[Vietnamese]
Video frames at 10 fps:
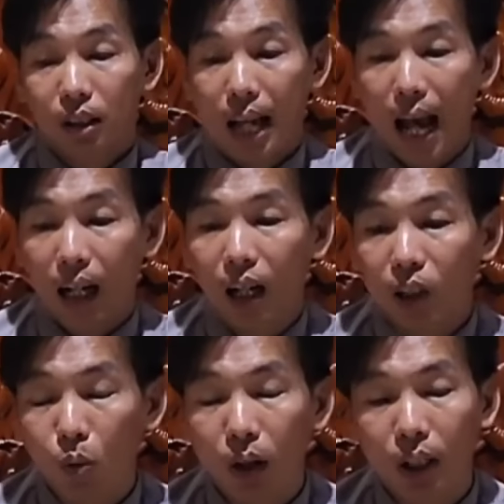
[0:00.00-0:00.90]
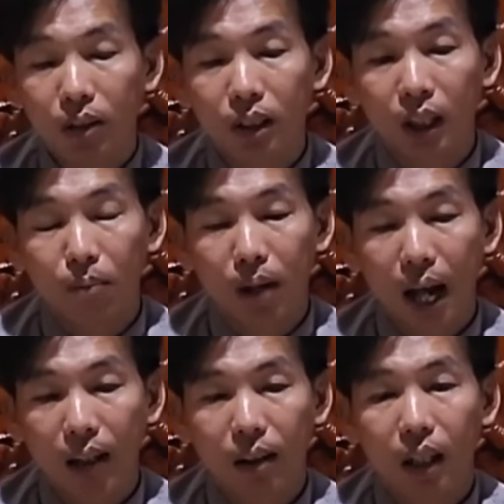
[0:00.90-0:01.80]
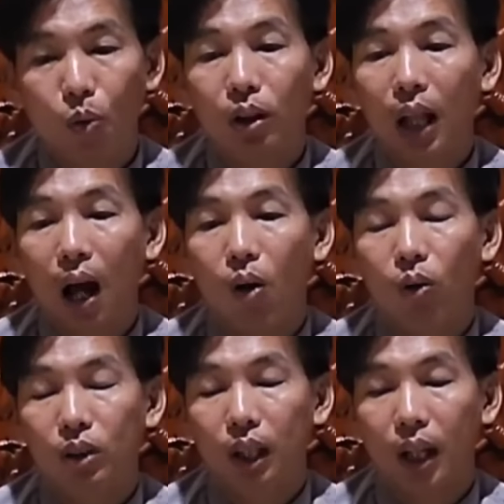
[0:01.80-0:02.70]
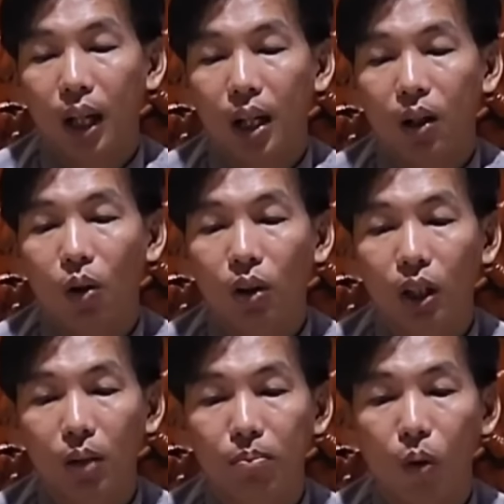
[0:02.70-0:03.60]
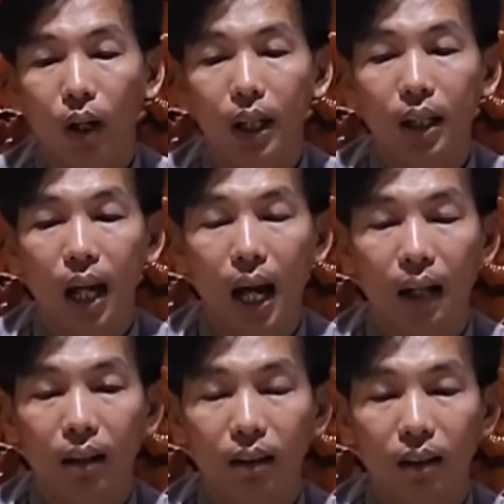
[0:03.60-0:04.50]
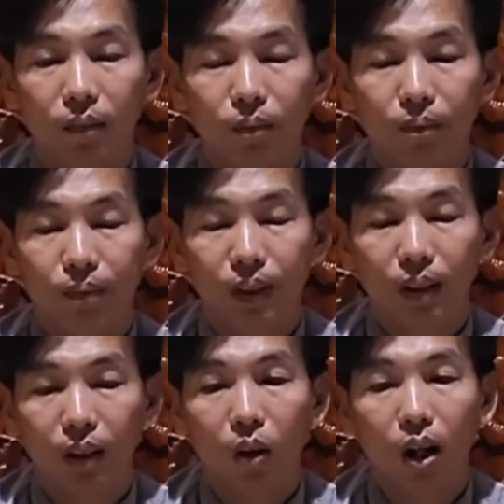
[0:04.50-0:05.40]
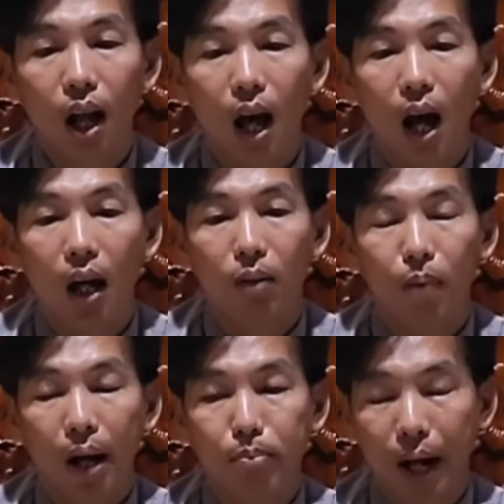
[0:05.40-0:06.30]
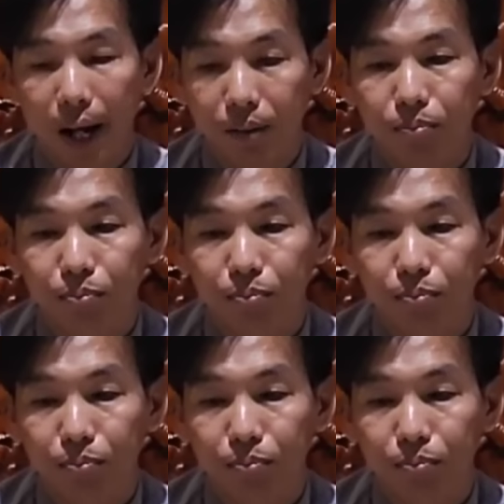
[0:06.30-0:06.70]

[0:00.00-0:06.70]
và kết thúc cái chương trình hôm nay đó là quốc tạo sẽ nói thêm một cái vấn đề nữa đó là bạn bè